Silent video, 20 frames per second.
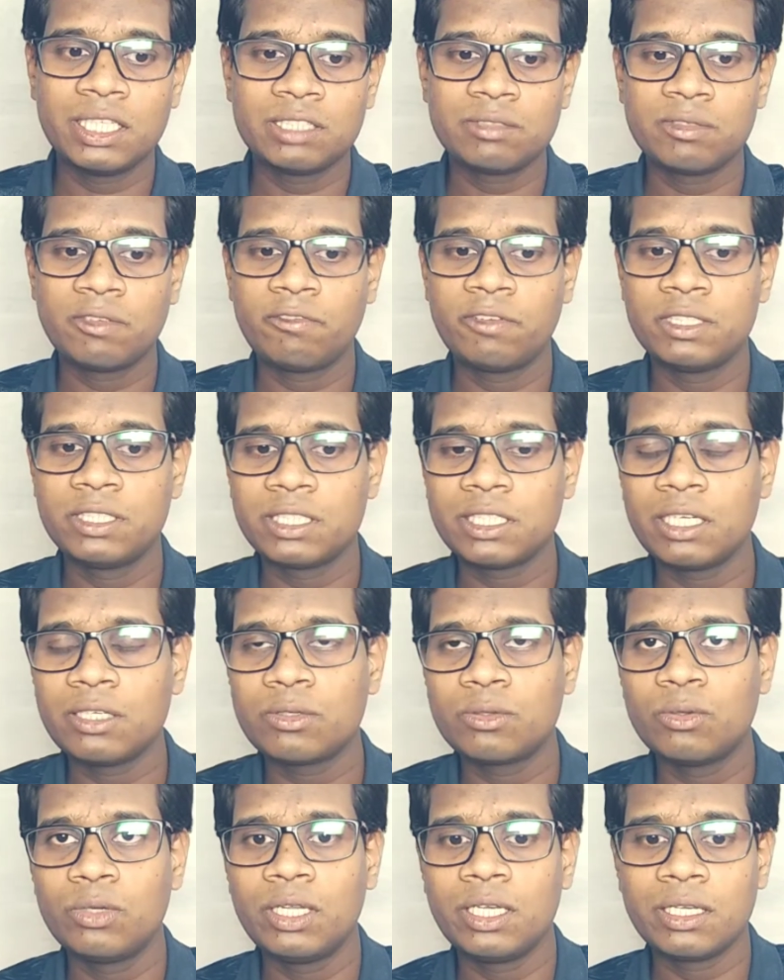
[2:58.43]
ही इसमें फिजिकल
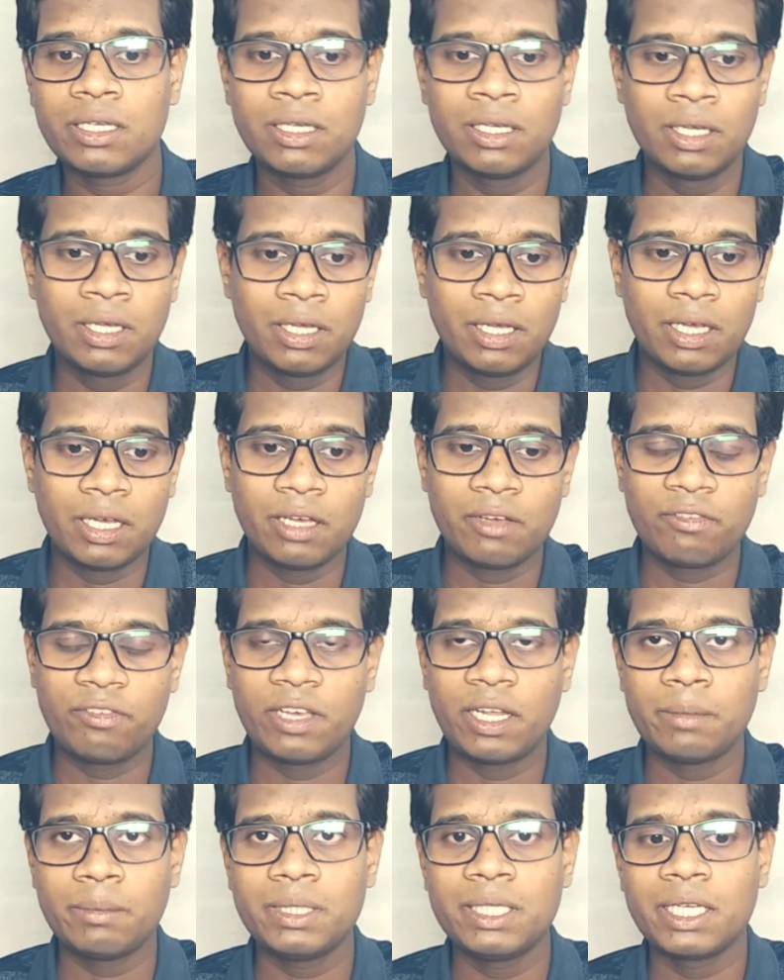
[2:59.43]
कूलिंग
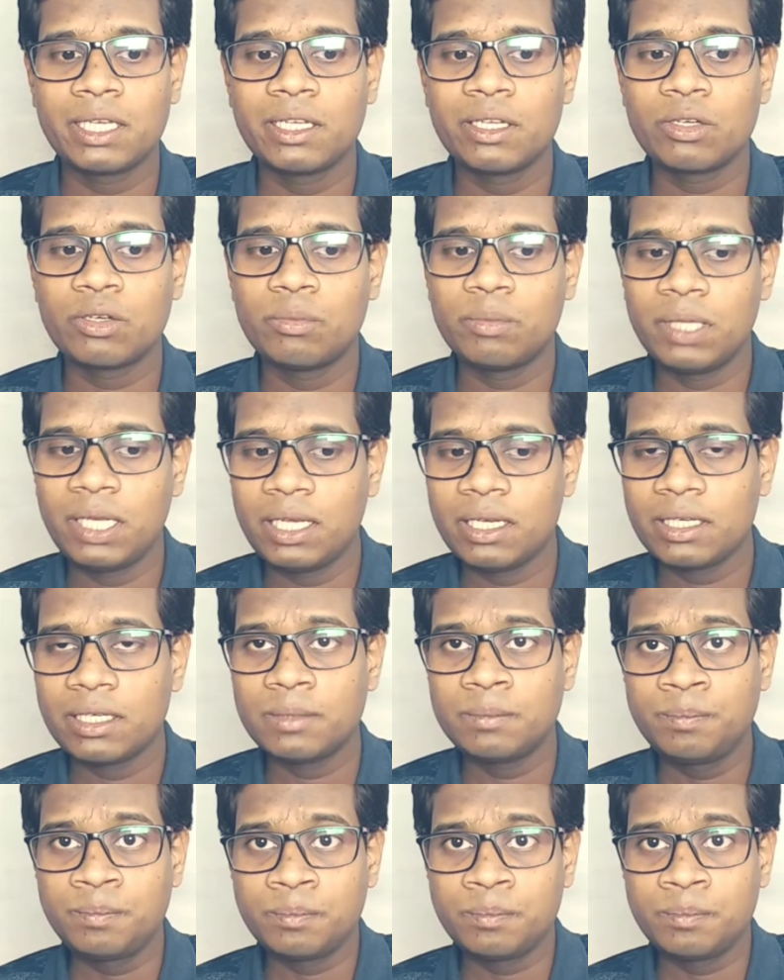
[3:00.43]
फैन भी देखने को मिलेगा